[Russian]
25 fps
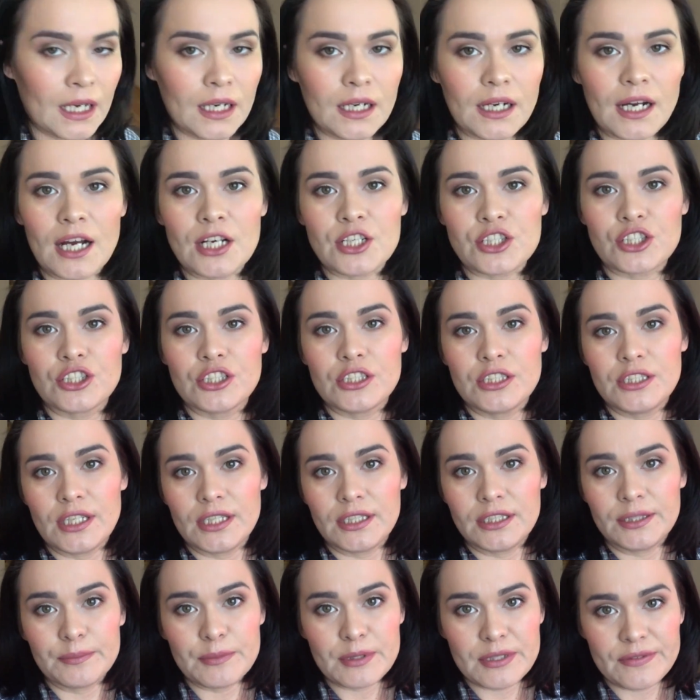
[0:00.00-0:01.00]
каждый
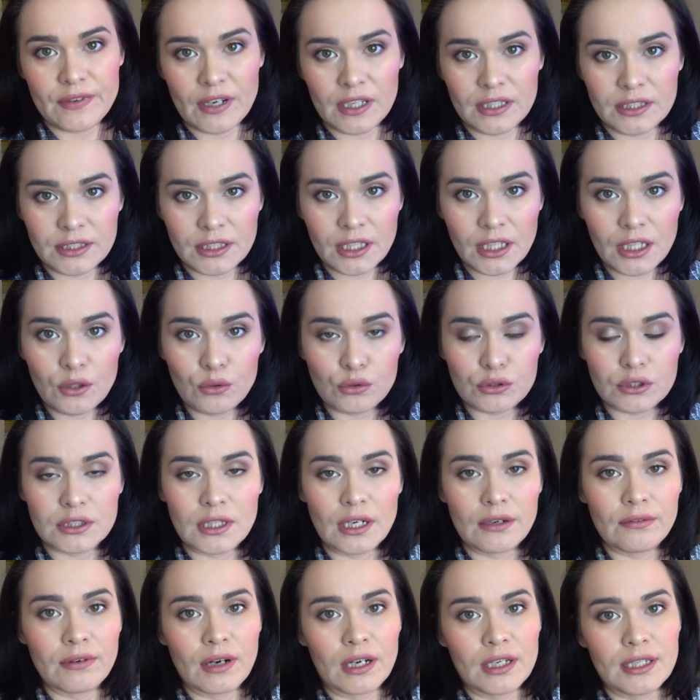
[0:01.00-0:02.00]
день им звонили,
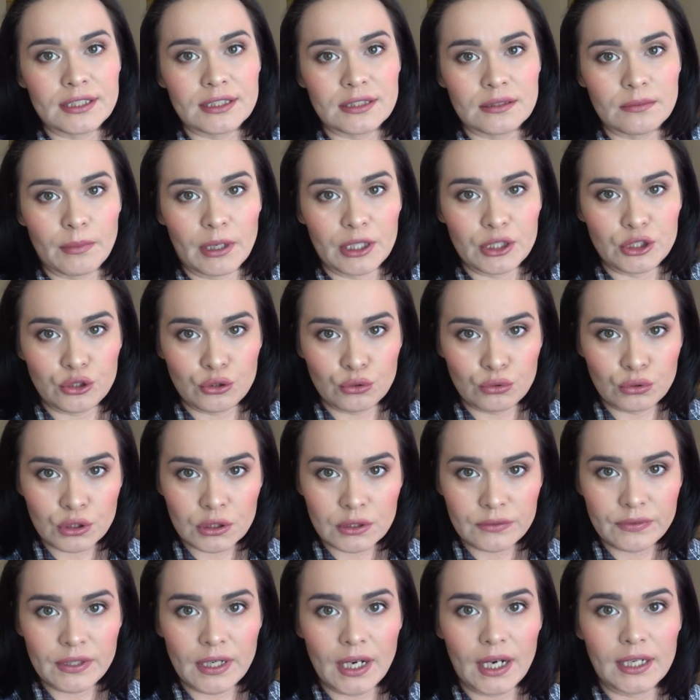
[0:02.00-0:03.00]
узнавали
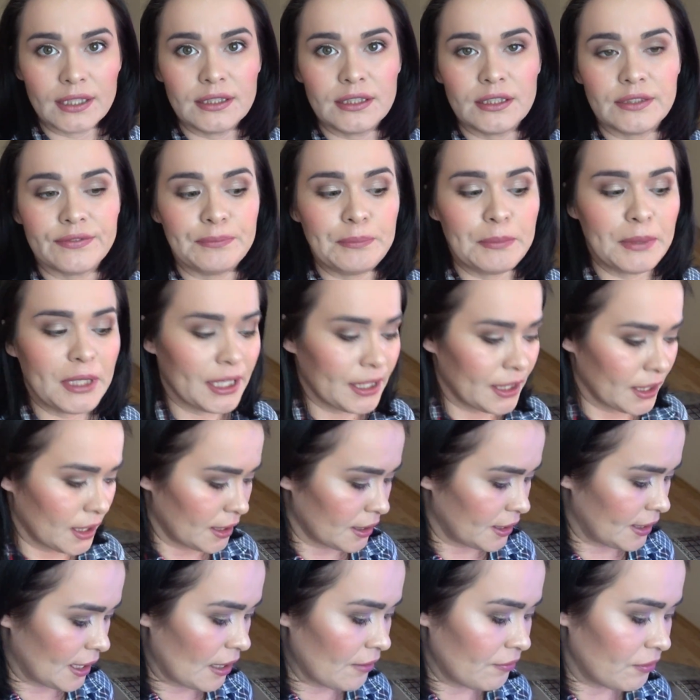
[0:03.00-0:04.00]
самочувствие, они
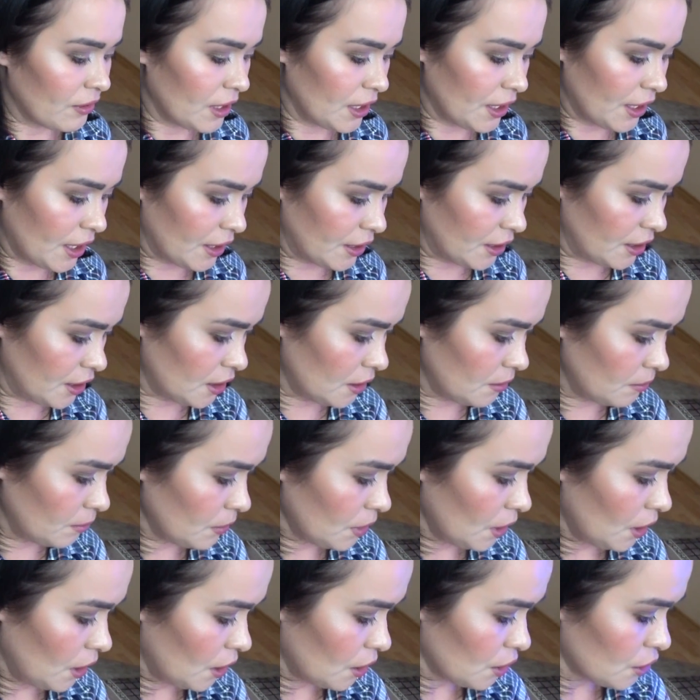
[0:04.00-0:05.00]
мерили давление,
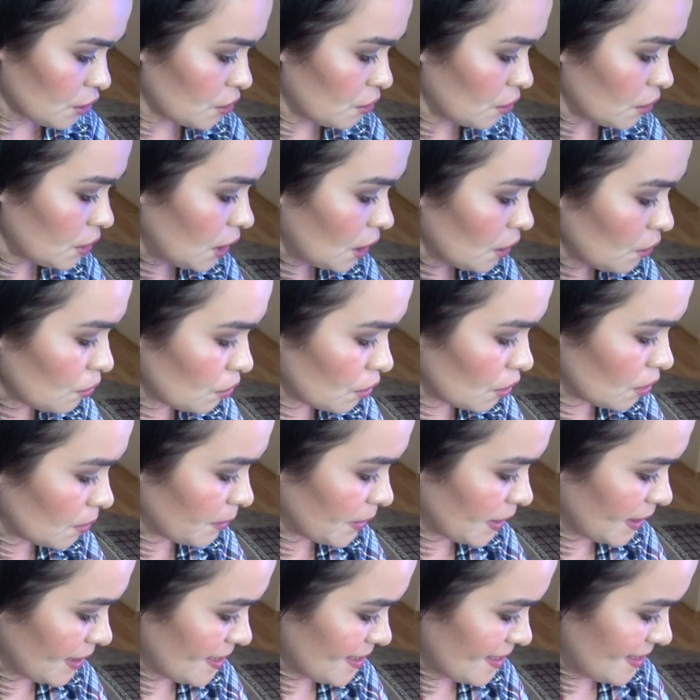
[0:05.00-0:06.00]
что такое
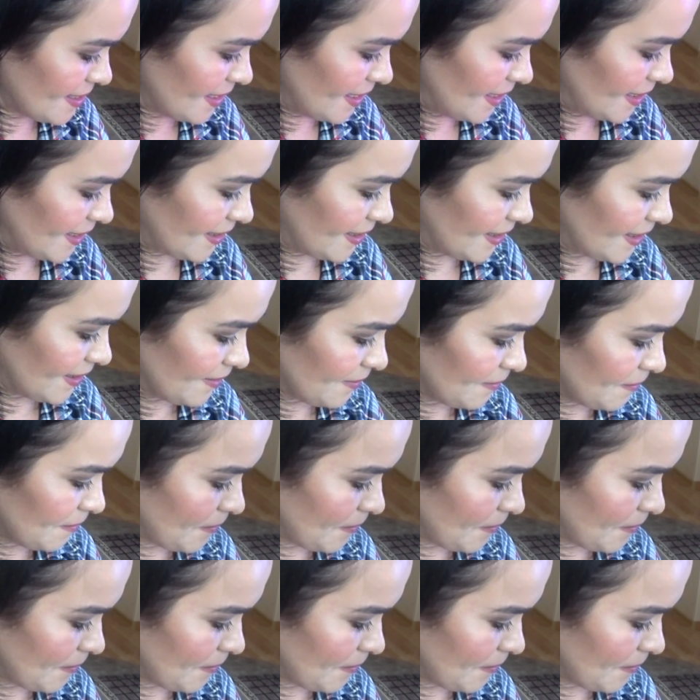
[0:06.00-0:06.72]
моя зайка?